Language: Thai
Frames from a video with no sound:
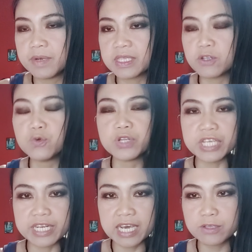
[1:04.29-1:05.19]
เหมือนจะดู
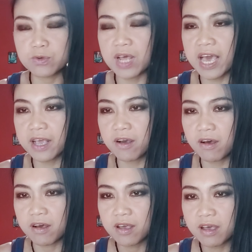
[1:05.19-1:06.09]
ดีนะคะ สุดท้าย
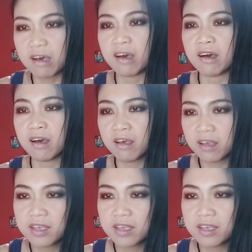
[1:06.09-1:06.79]
ก็ เฮ้อ